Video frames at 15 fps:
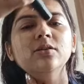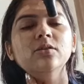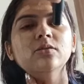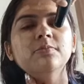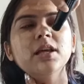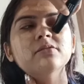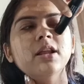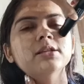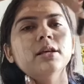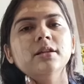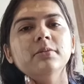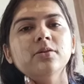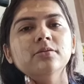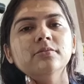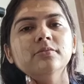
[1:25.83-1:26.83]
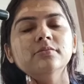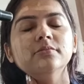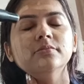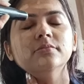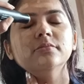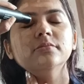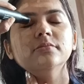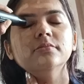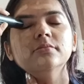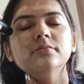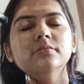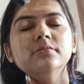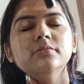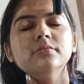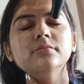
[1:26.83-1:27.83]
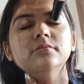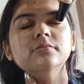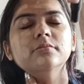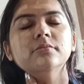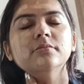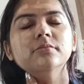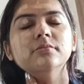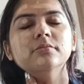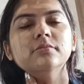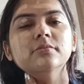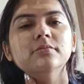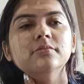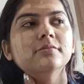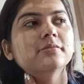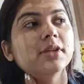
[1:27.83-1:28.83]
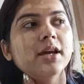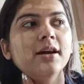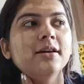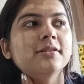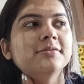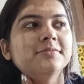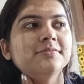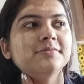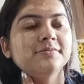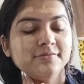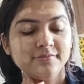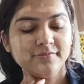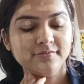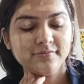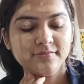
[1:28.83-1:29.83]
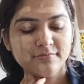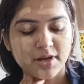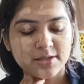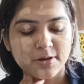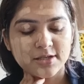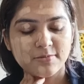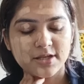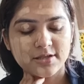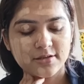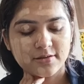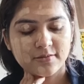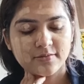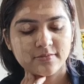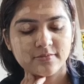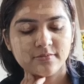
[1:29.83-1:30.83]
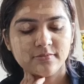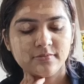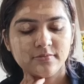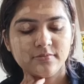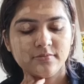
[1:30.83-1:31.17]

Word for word: वनीला शेड में और इसको थोड़ा थोड़ा आपने पूरे